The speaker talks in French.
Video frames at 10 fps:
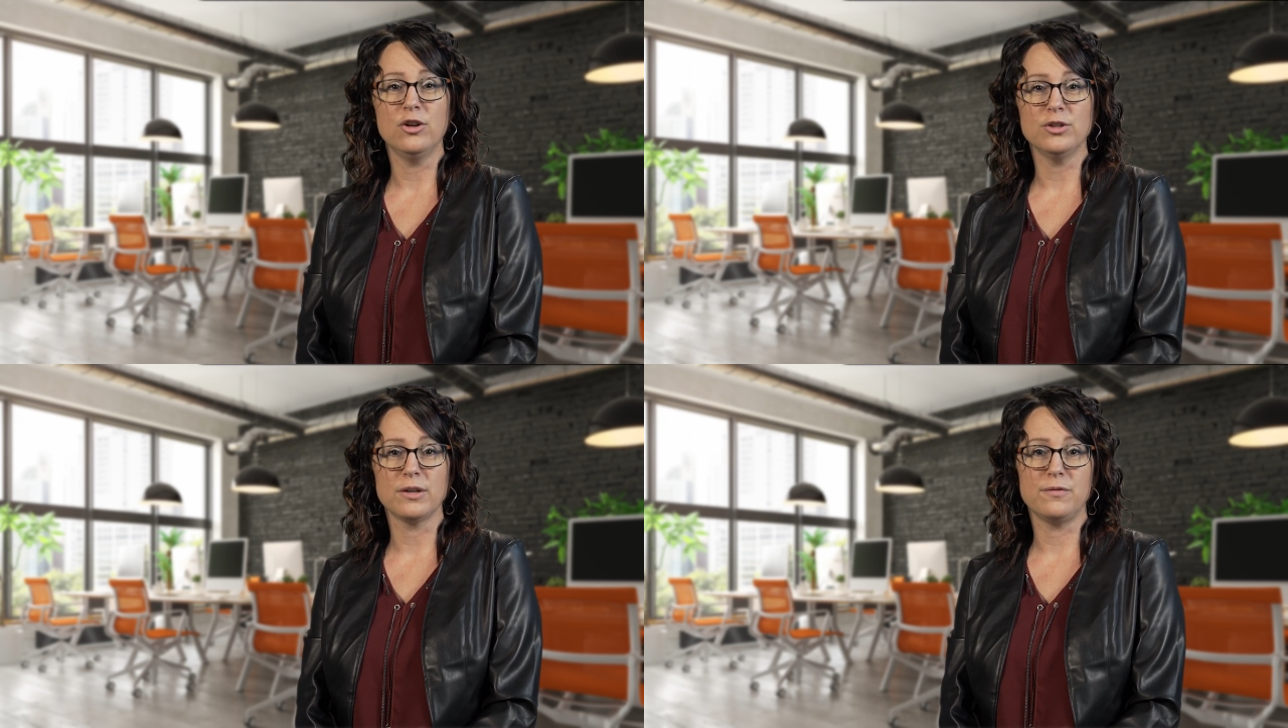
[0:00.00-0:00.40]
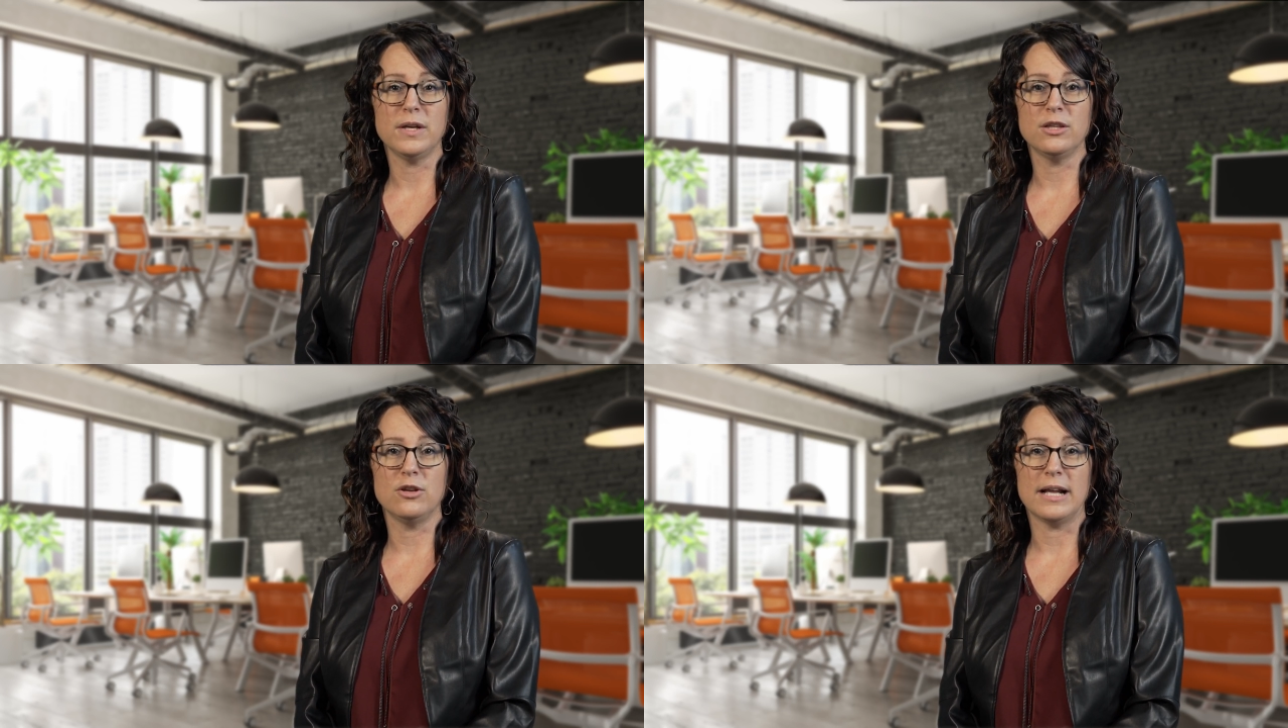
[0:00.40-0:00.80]

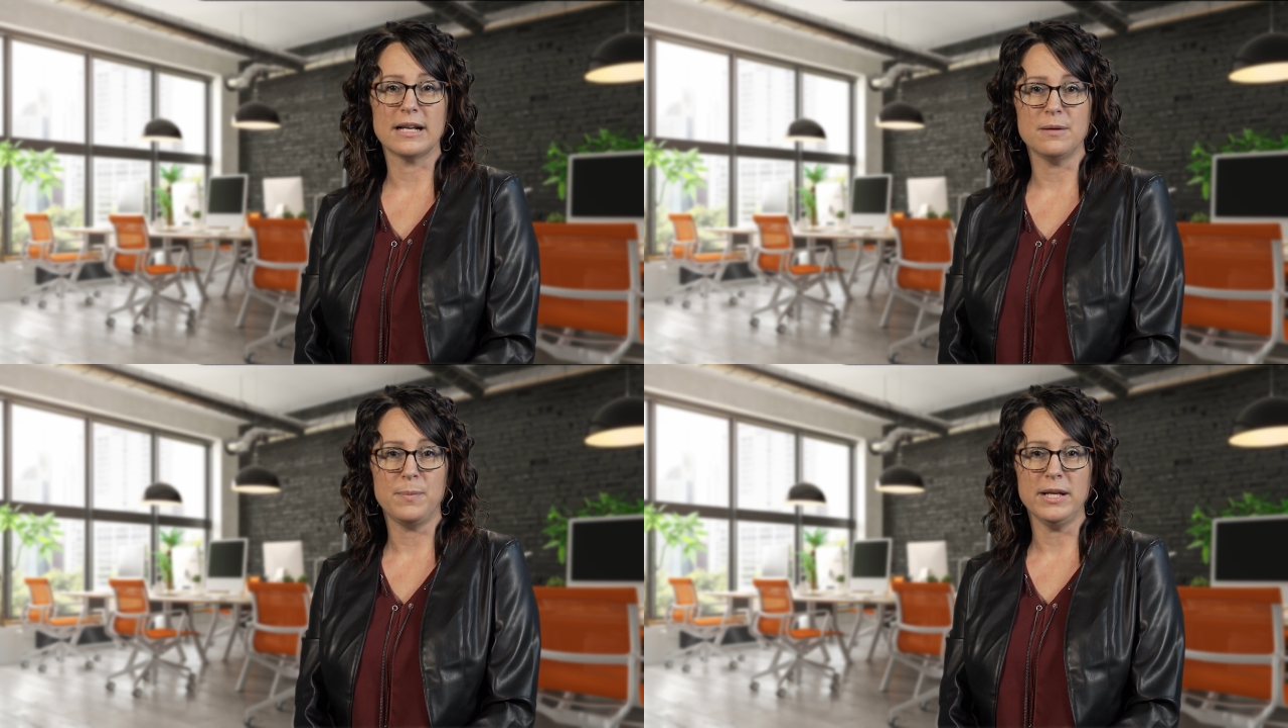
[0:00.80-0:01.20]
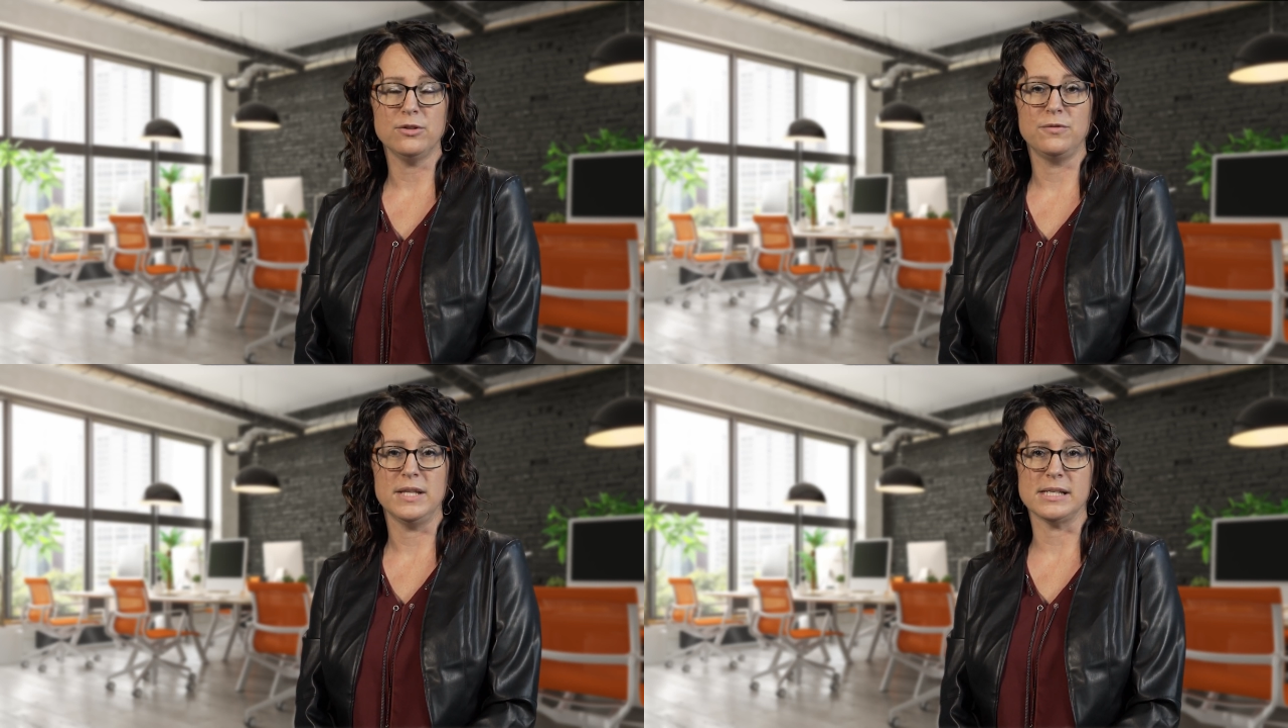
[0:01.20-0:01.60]
honorifique de la campagne
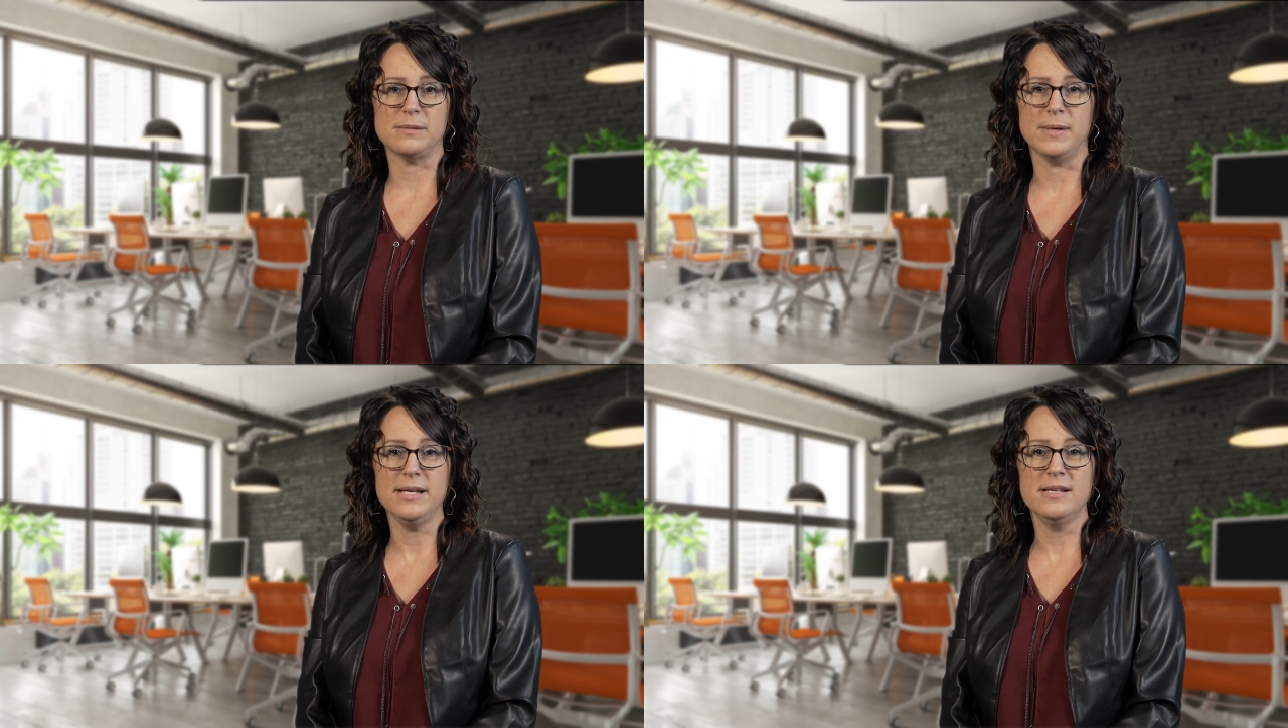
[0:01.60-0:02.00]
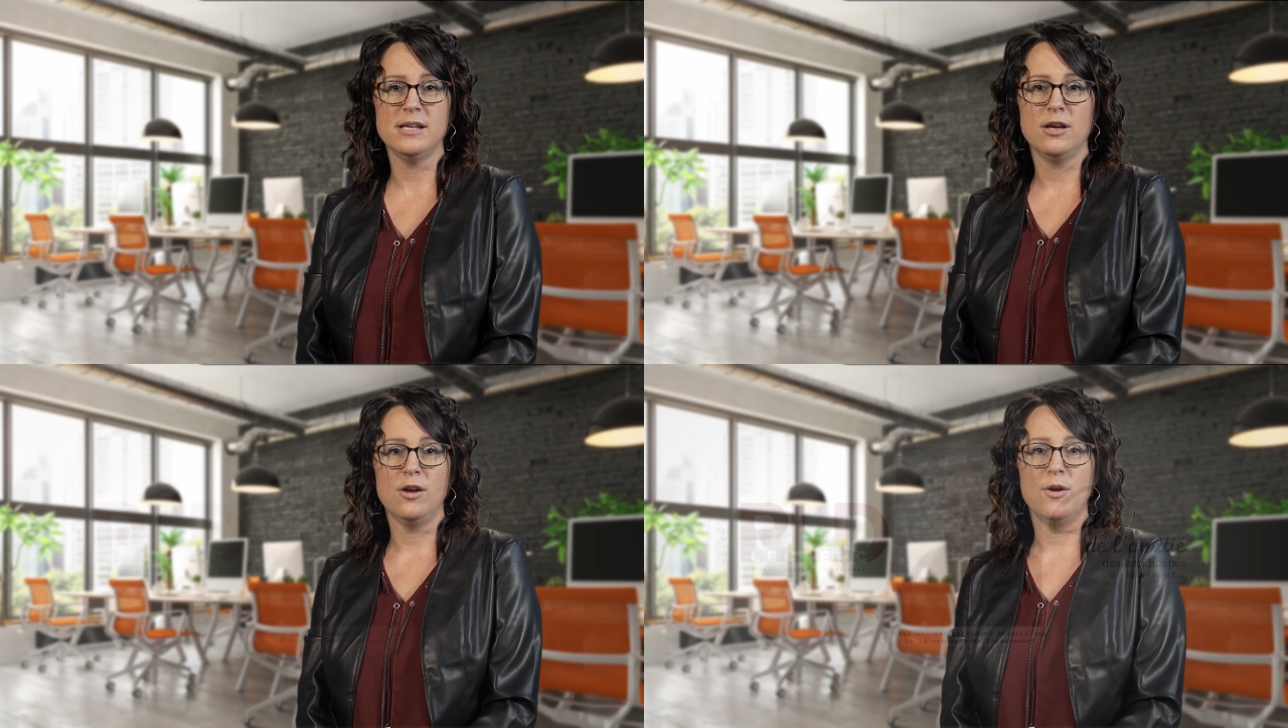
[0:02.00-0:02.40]
de financement,
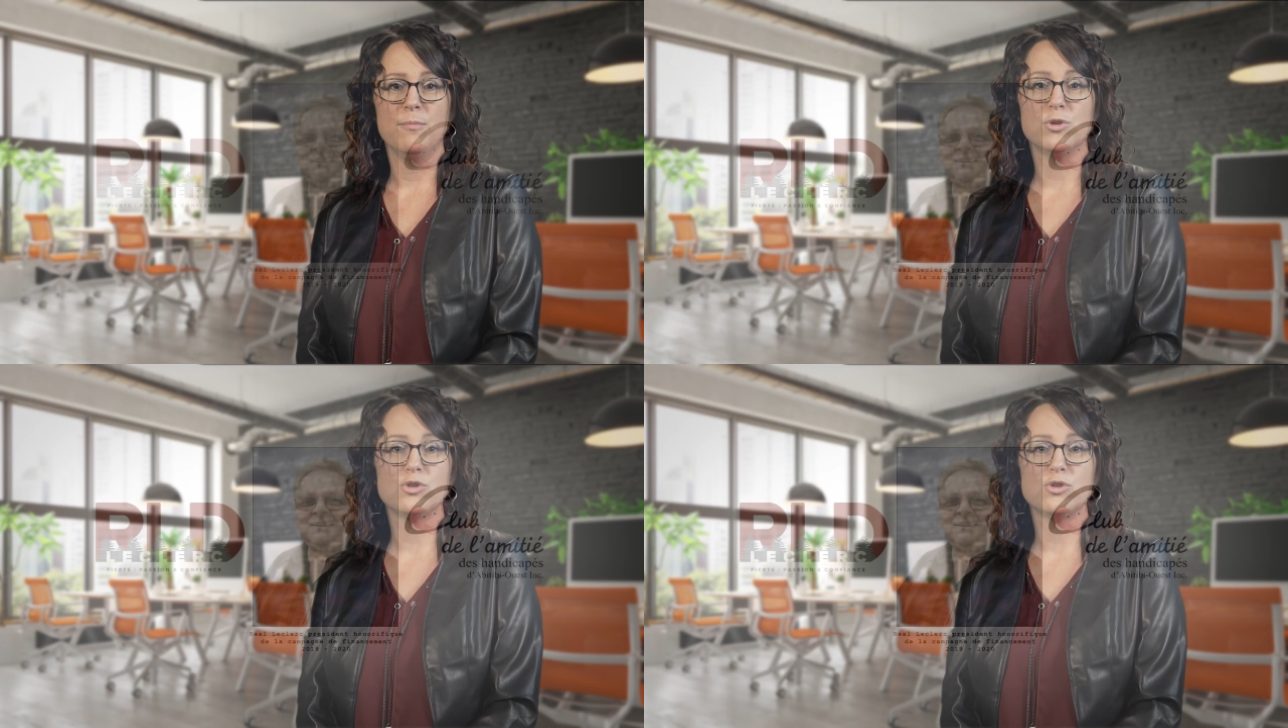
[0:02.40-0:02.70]
M.